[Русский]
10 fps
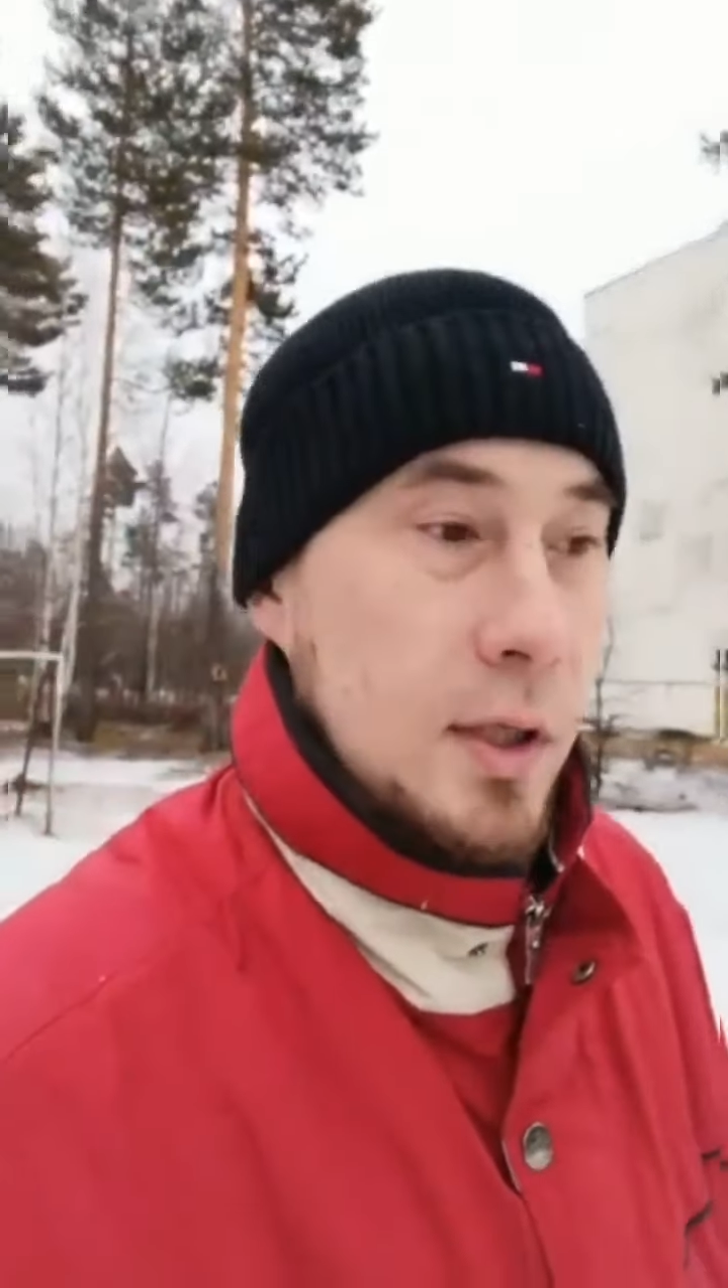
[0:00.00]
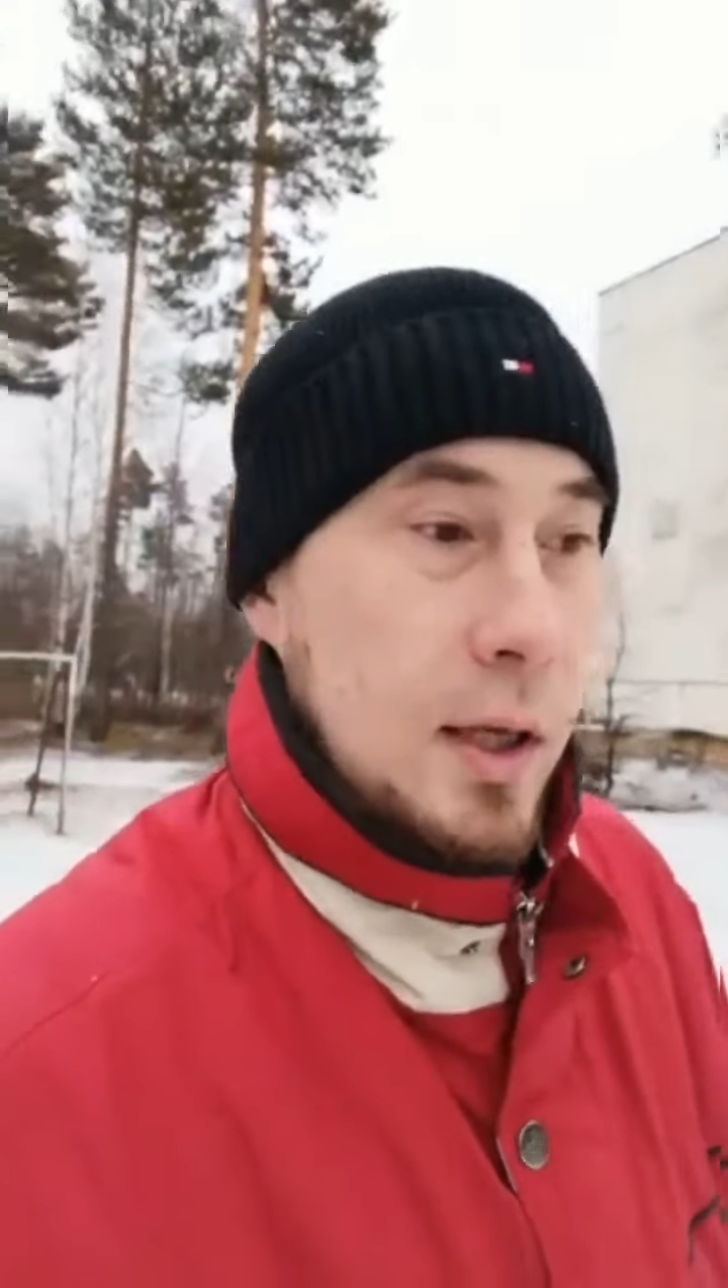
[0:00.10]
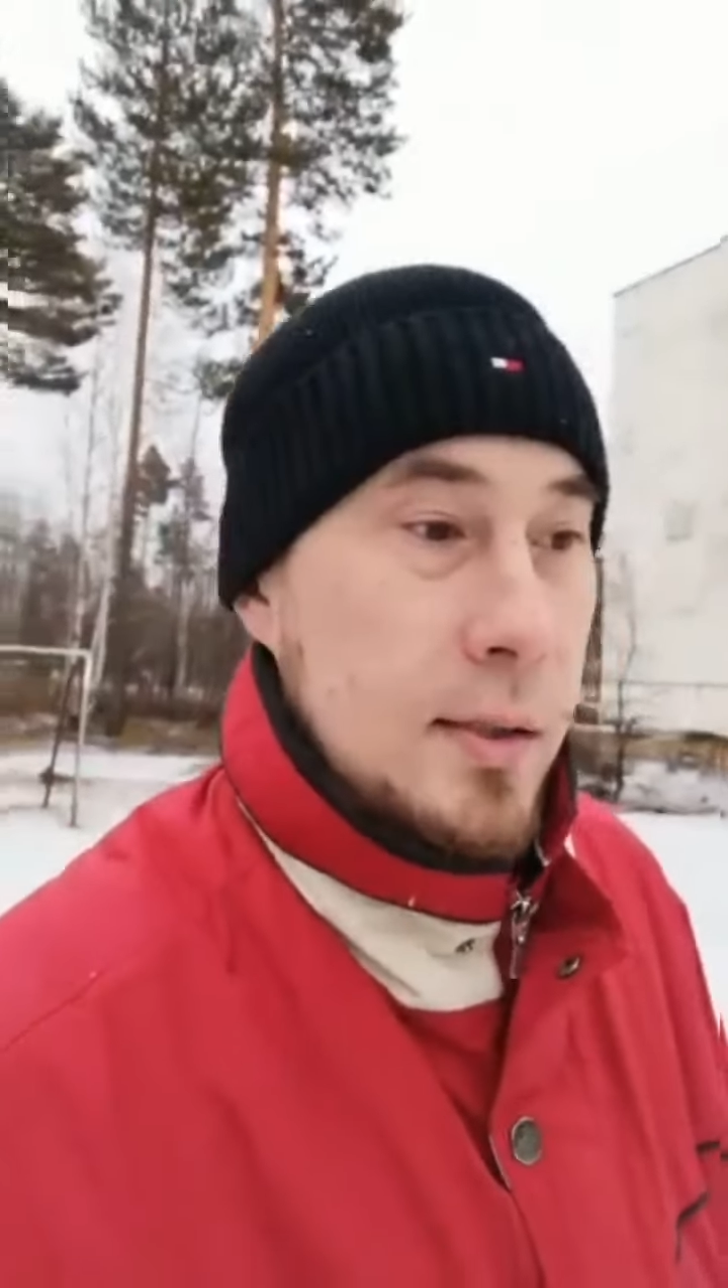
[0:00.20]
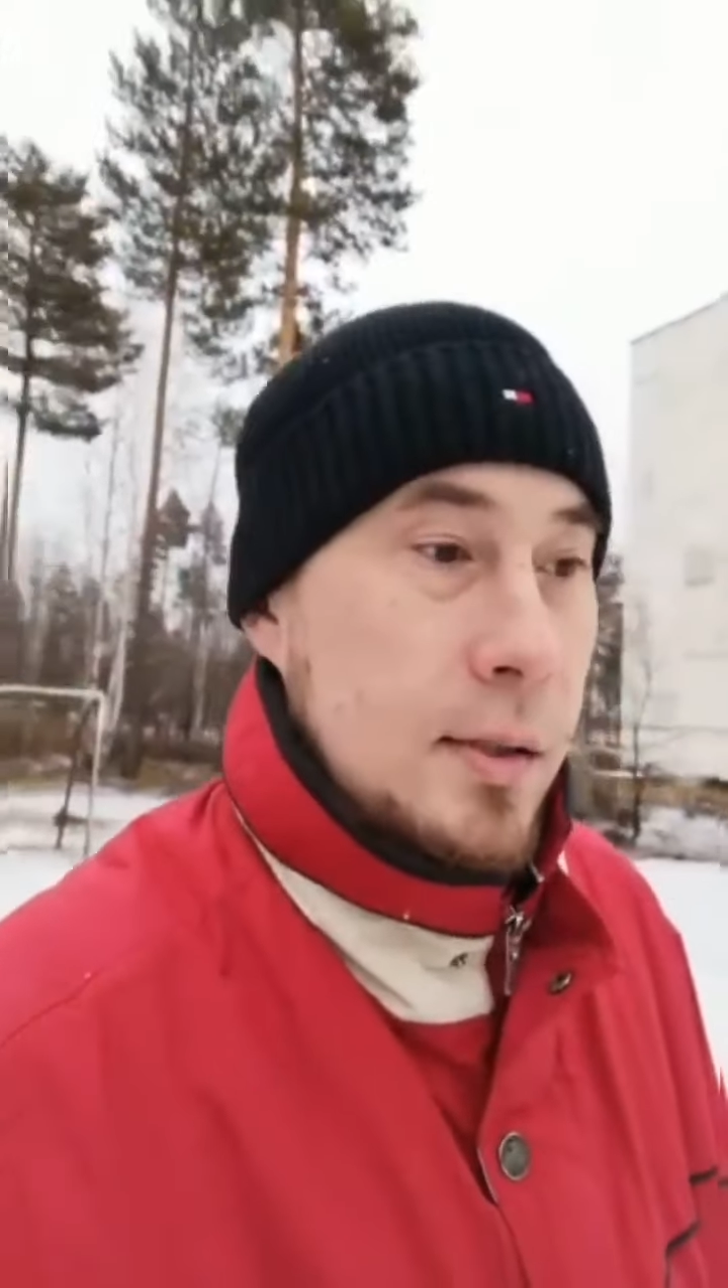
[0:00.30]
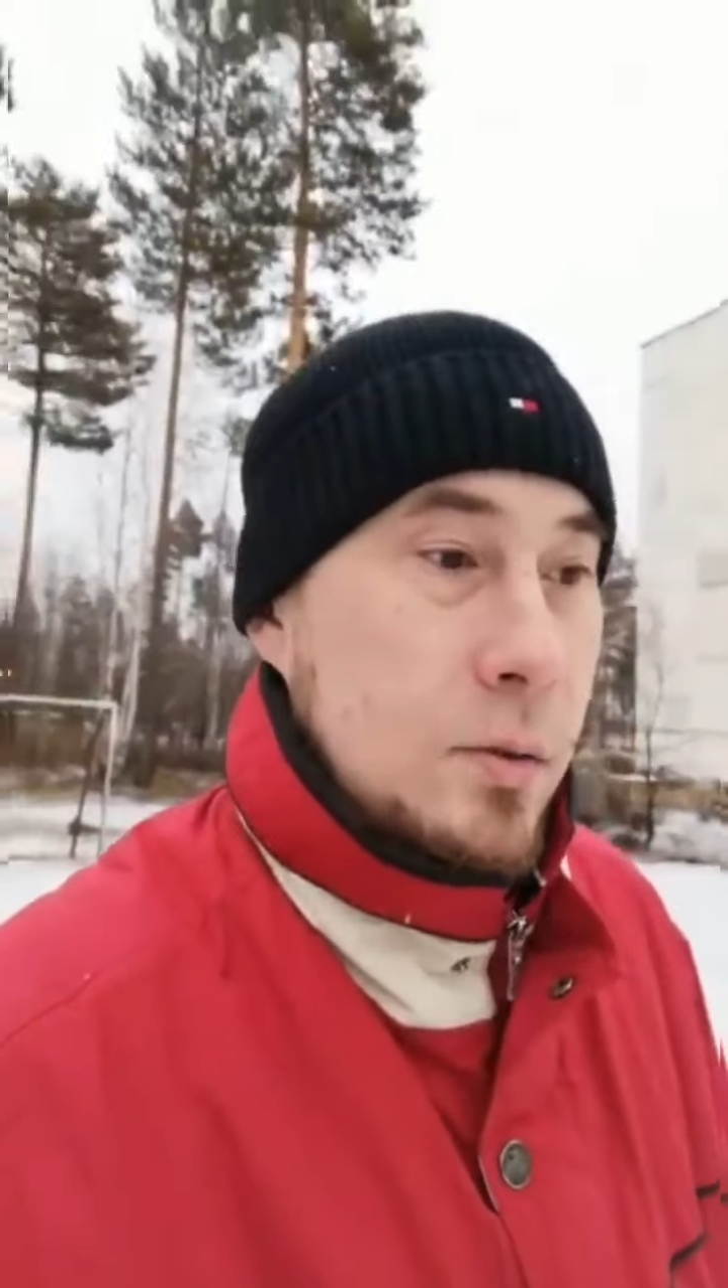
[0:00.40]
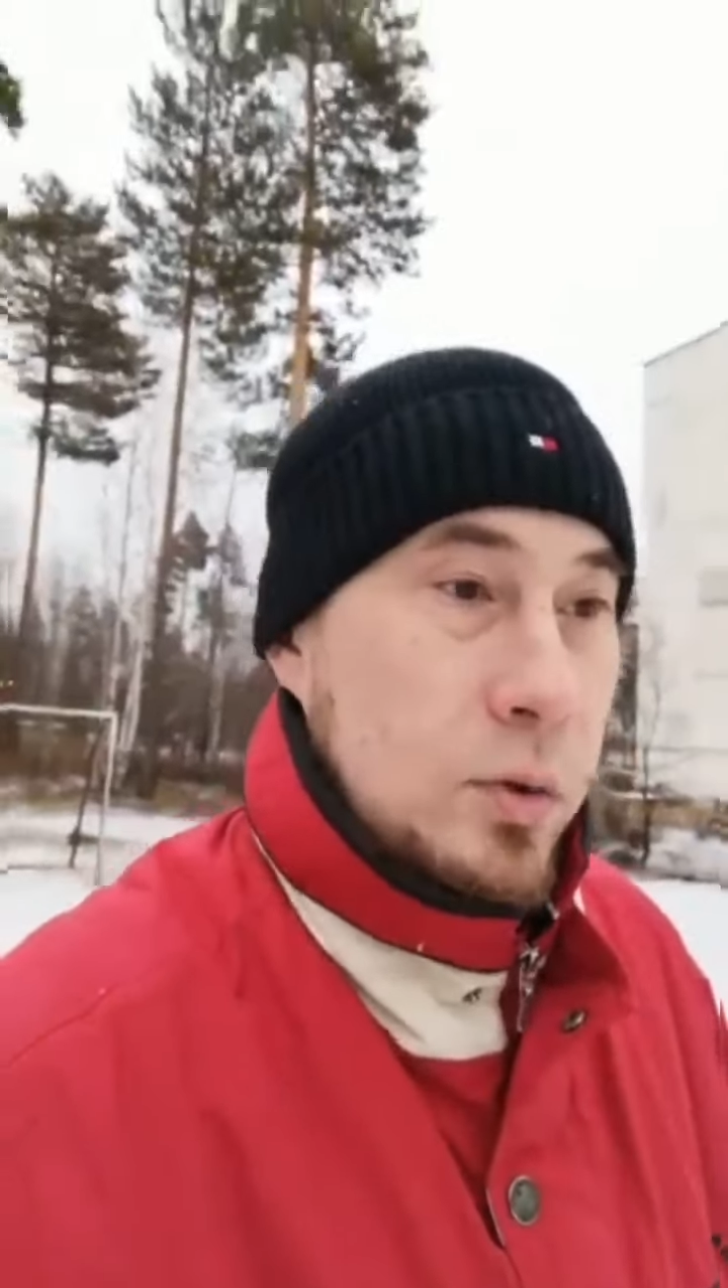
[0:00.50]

да, здесь,